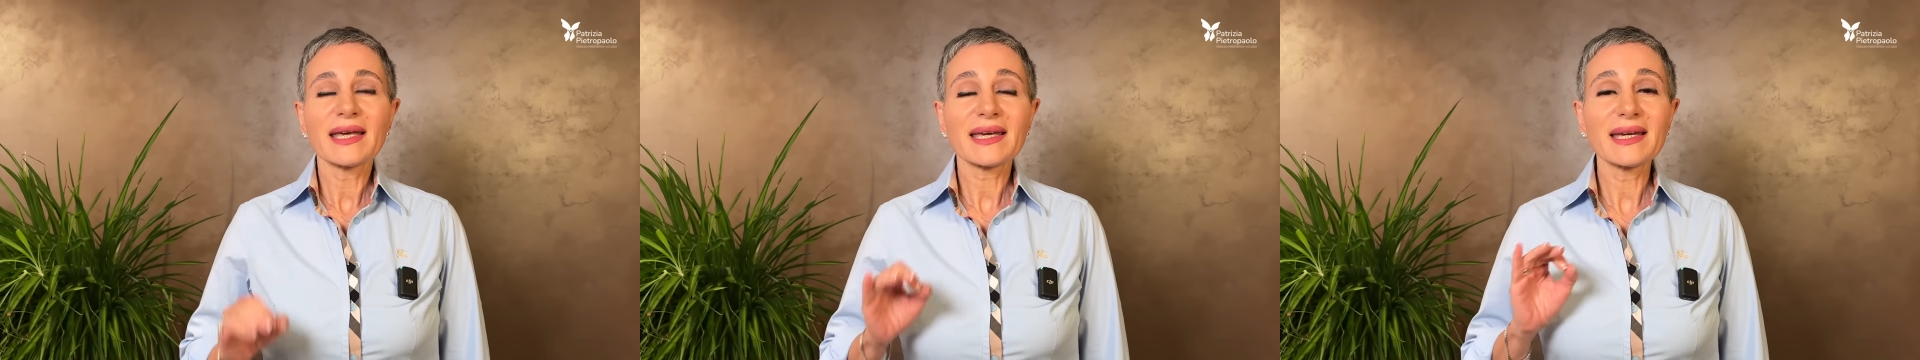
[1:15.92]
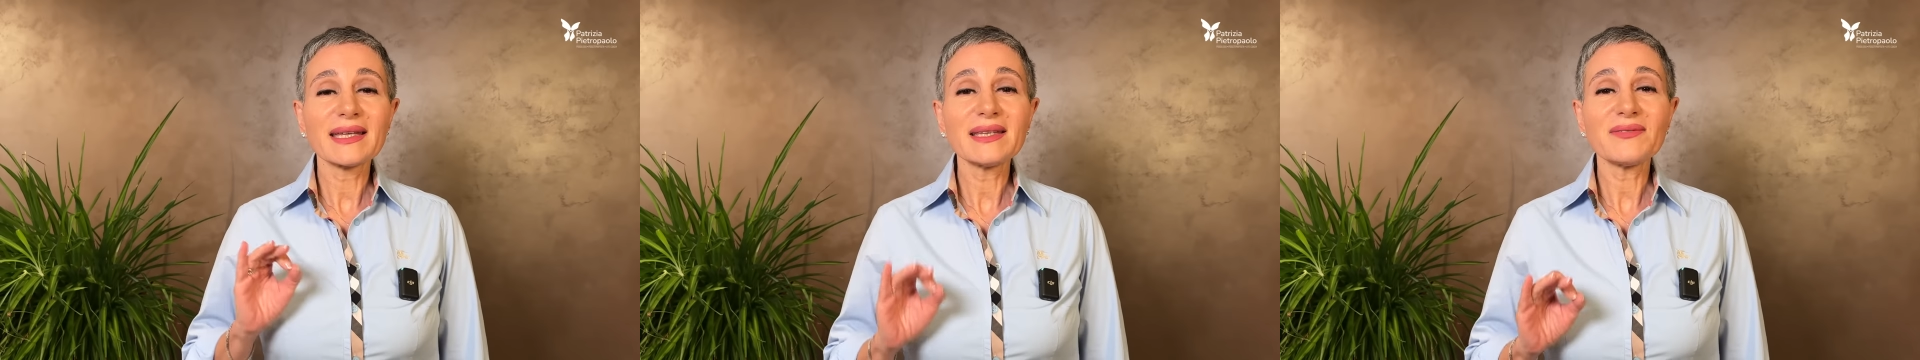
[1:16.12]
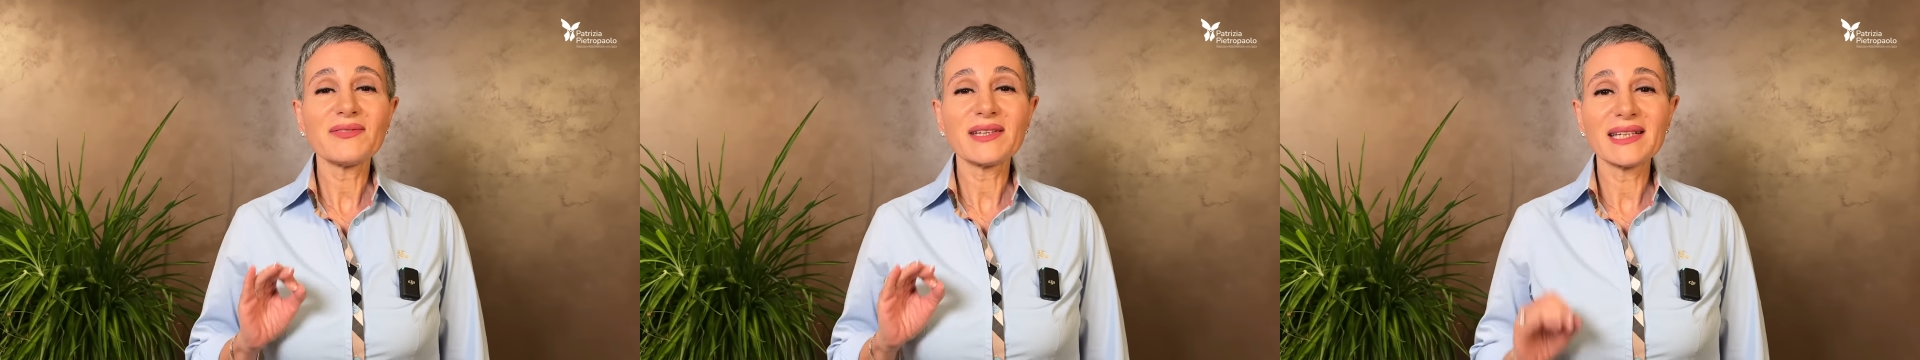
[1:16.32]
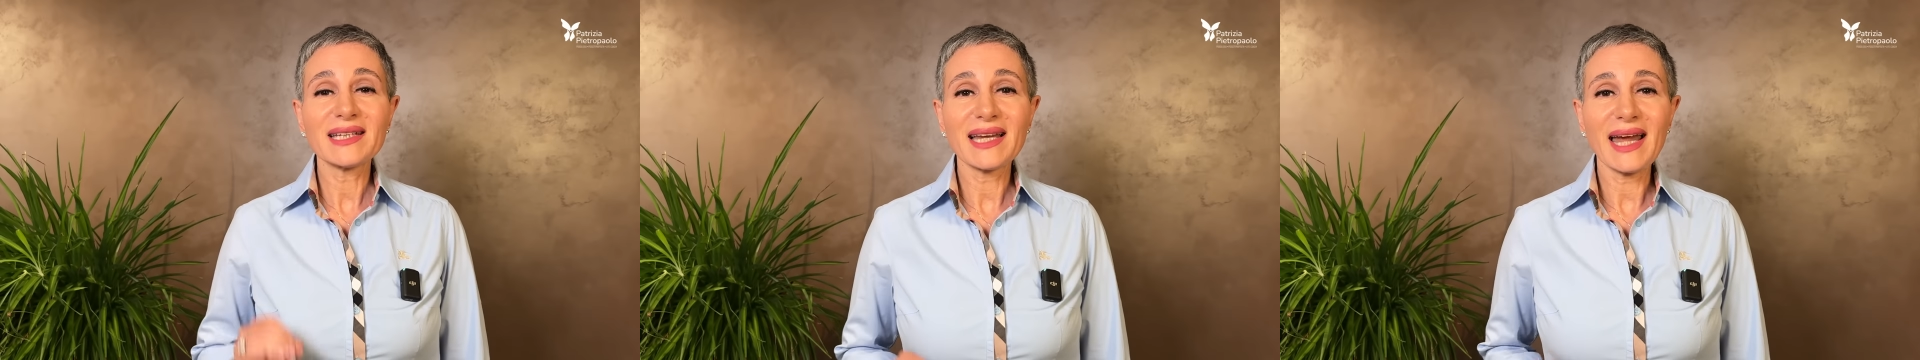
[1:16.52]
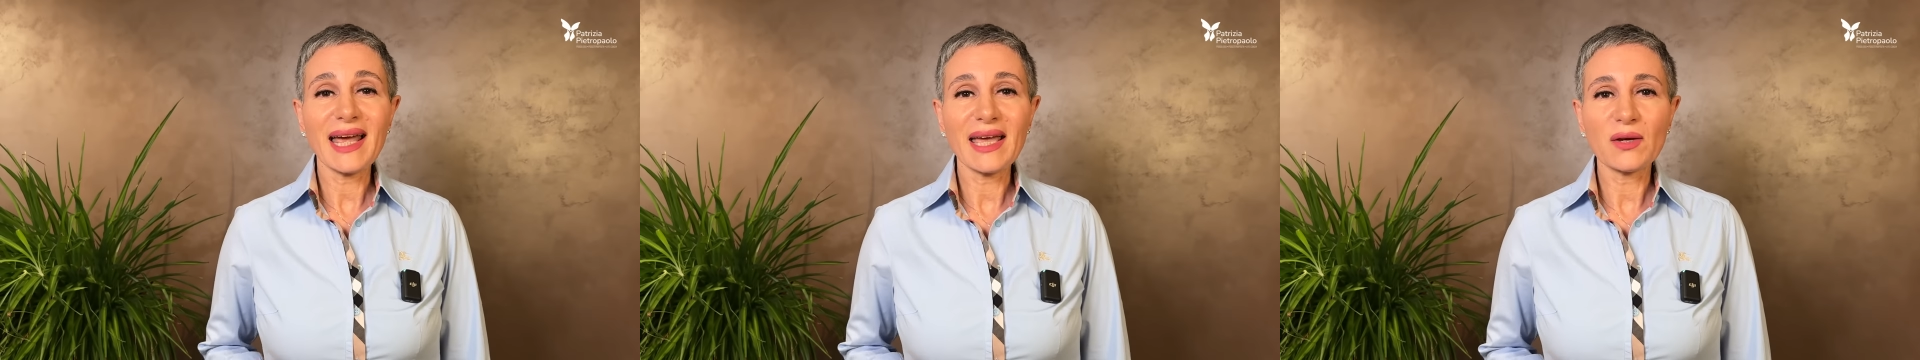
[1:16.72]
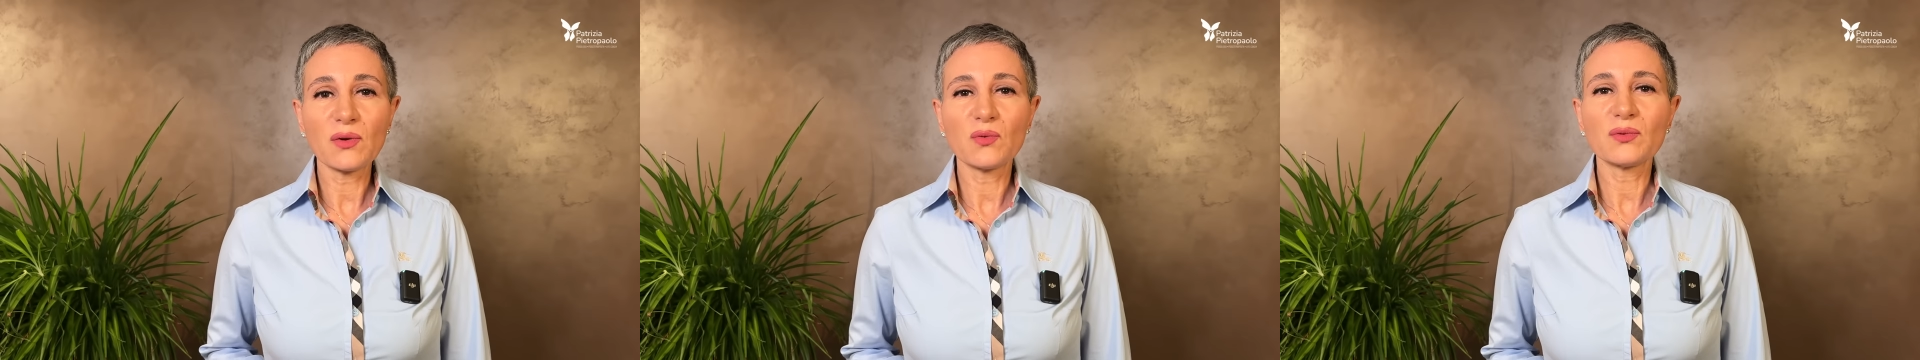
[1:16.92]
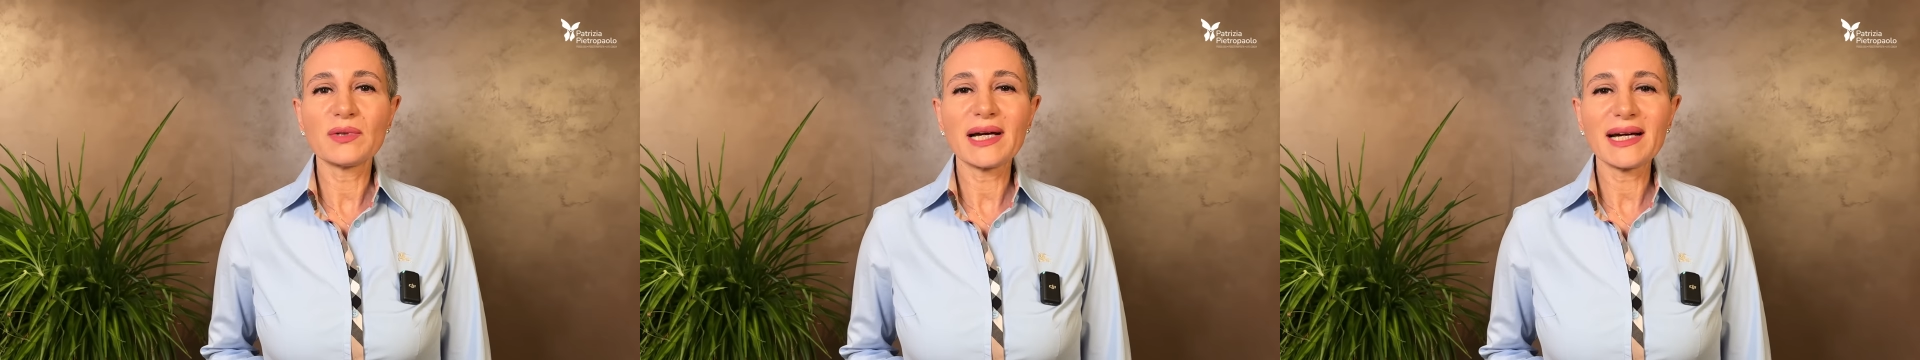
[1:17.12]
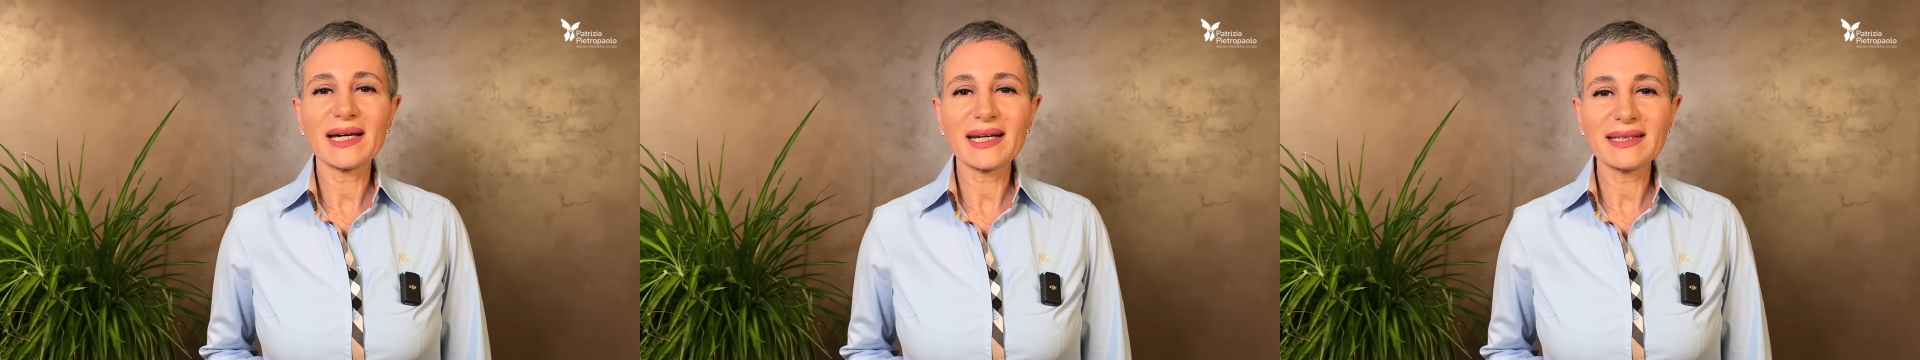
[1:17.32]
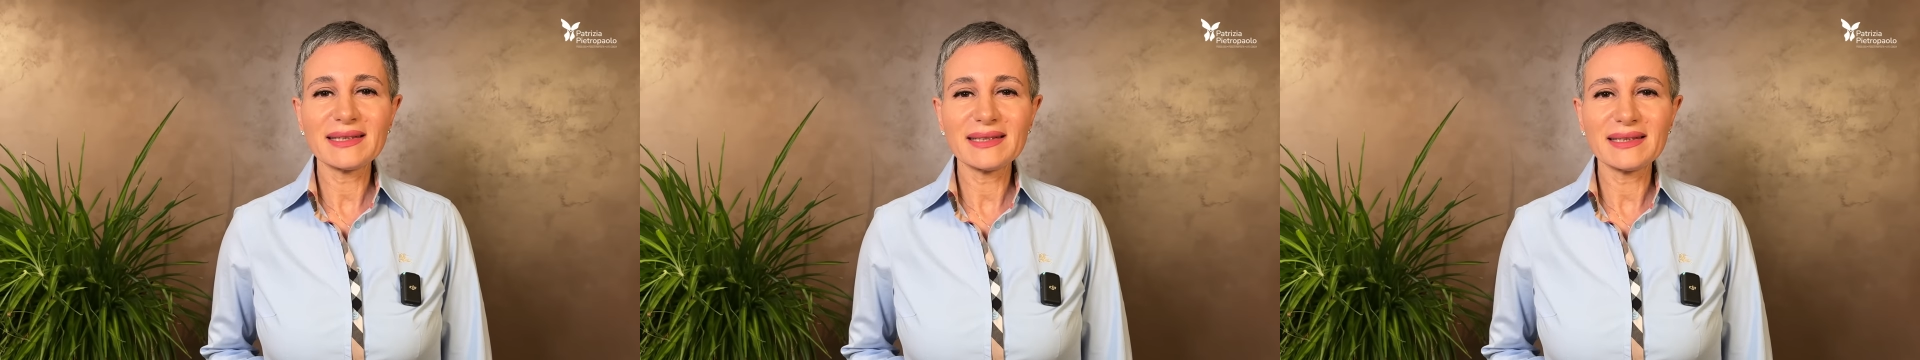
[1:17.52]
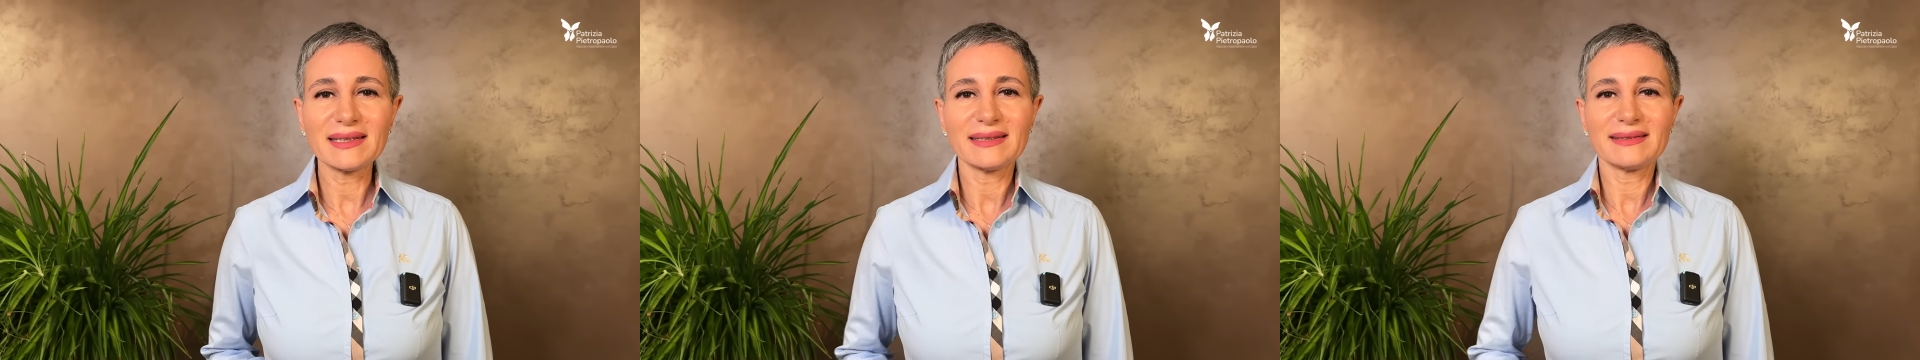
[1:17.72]
che definirei una
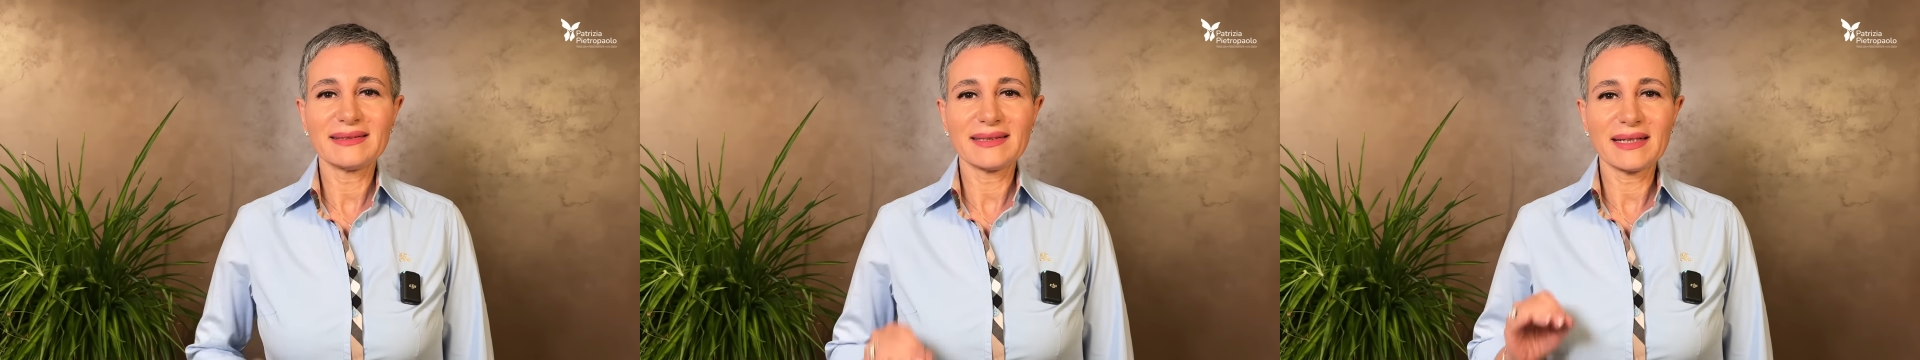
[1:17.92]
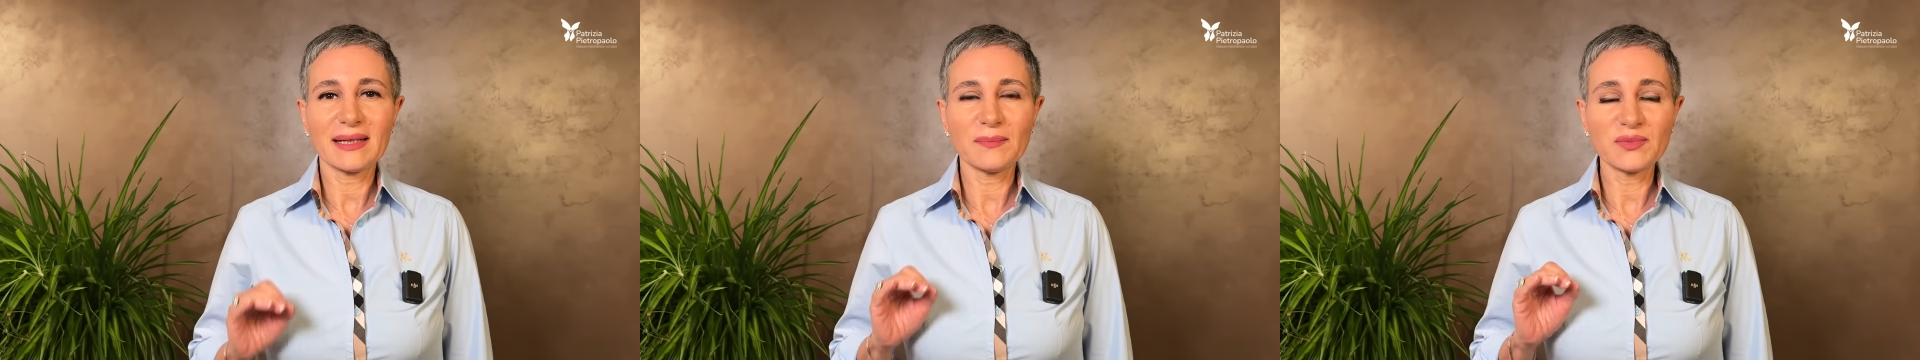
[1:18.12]
caratteristica